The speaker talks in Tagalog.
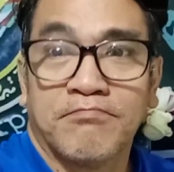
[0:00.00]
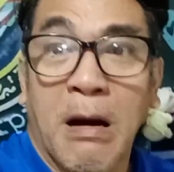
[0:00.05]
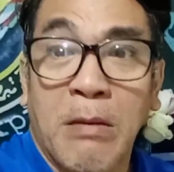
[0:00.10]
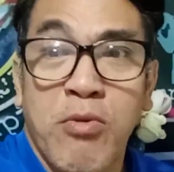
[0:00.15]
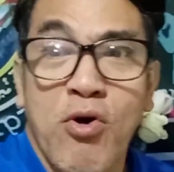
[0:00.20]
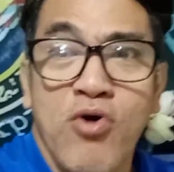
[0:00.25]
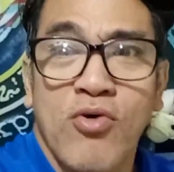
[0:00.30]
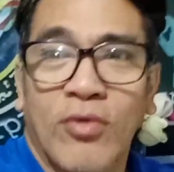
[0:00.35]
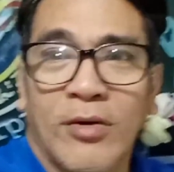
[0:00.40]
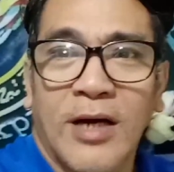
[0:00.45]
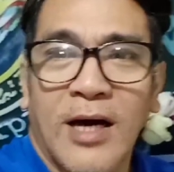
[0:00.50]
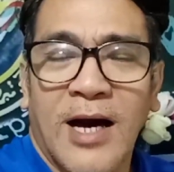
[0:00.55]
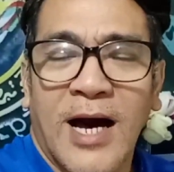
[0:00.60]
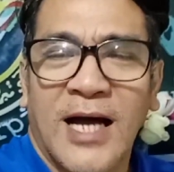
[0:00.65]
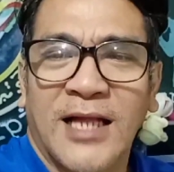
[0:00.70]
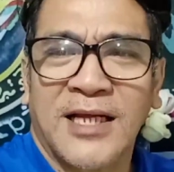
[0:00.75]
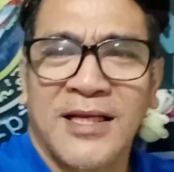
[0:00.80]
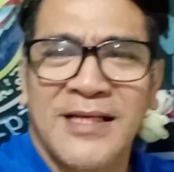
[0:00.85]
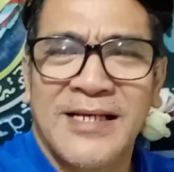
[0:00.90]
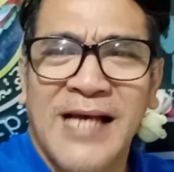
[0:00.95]
Babu!
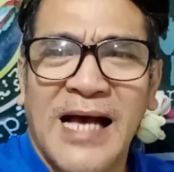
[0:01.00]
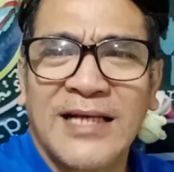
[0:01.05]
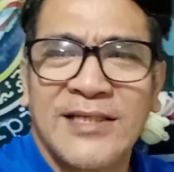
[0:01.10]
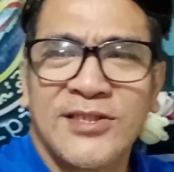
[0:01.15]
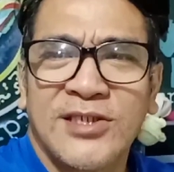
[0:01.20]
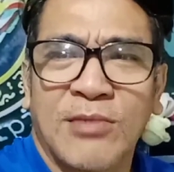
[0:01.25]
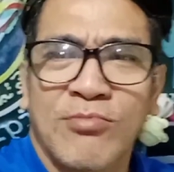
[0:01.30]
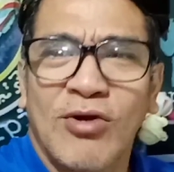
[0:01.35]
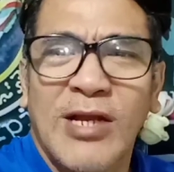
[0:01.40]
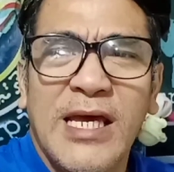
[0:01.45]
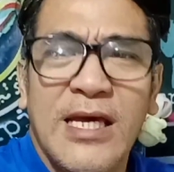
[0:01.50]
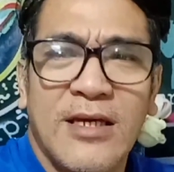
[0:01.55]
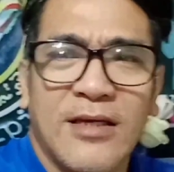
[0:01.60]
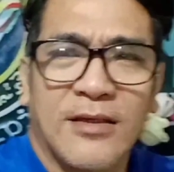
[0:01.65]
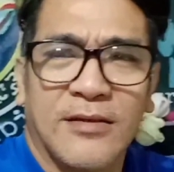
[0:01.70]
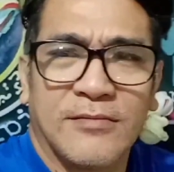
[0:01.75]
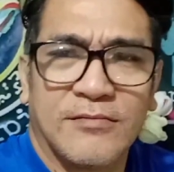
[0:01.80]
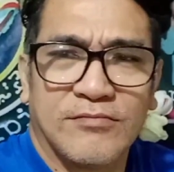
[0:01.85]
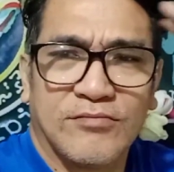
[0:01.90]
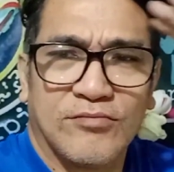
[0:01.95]
Hanggang sa muli!